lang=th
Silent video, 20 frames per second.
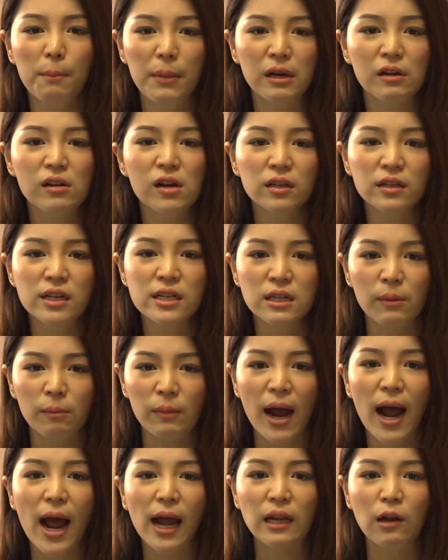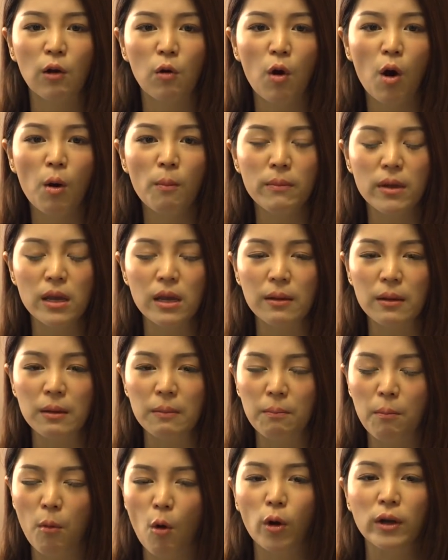เป็นเรื่องที่สำคัญ แล้วก็มี
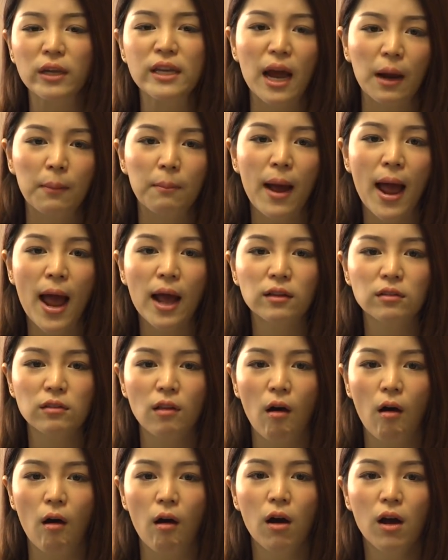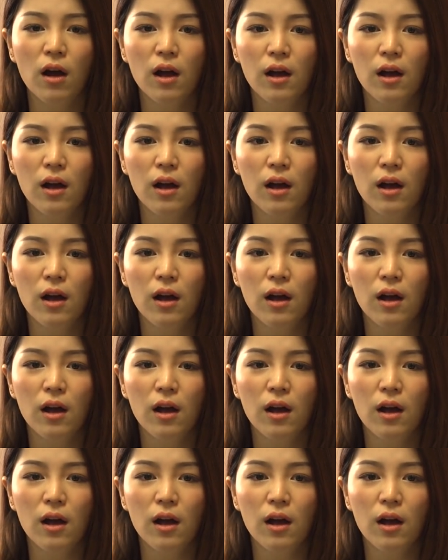ผลอย่างมากต่อ